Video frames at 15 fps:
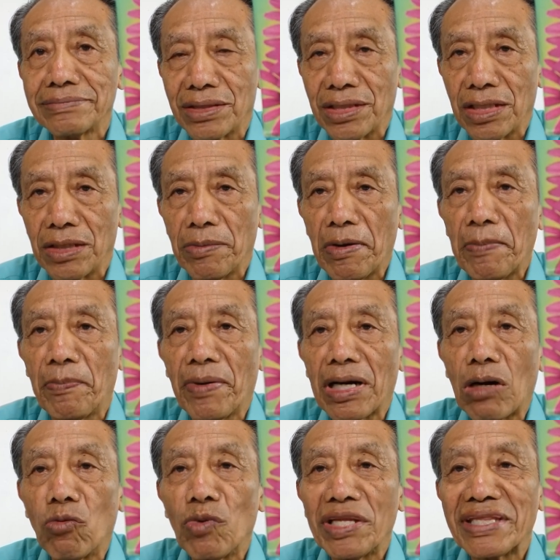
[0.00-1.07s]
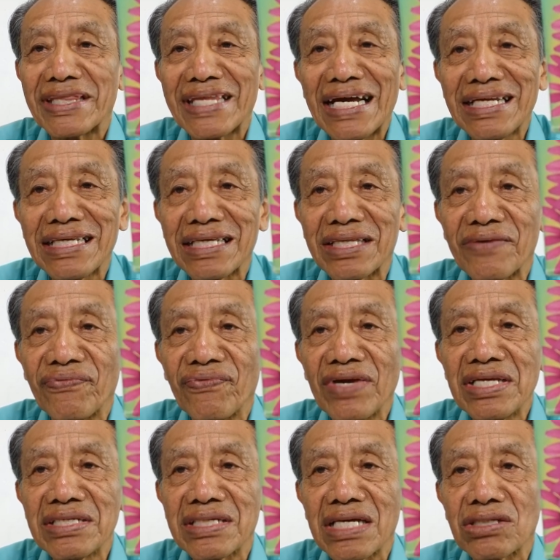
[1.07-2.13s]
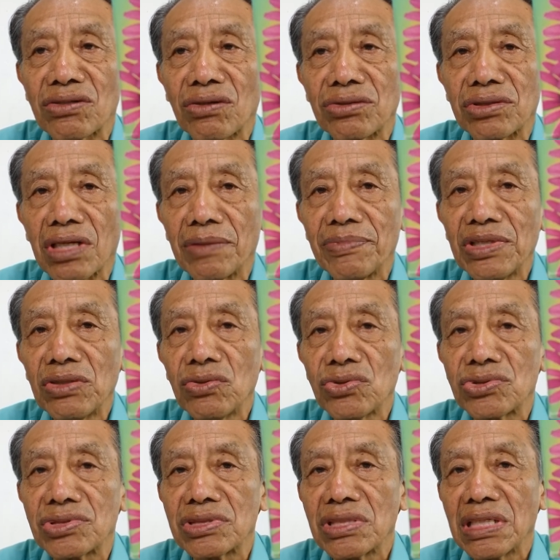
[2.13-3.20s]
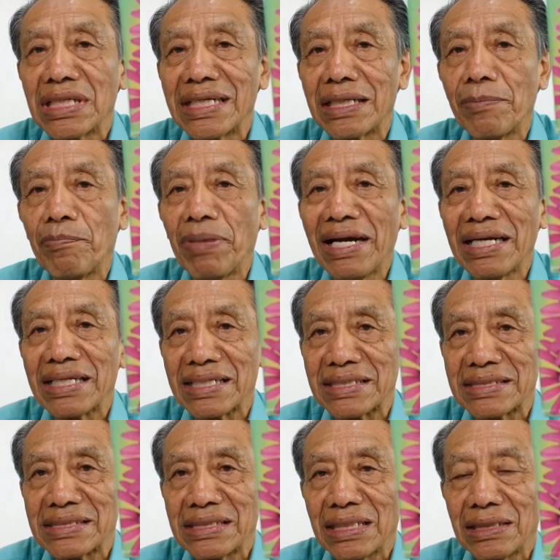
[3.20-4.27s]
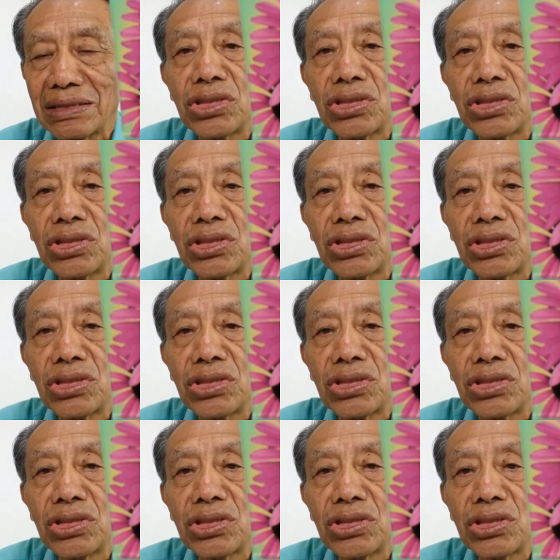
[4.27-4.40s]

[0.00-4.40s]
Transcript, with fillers: Sirve para aumentar las defensas contra virus gripales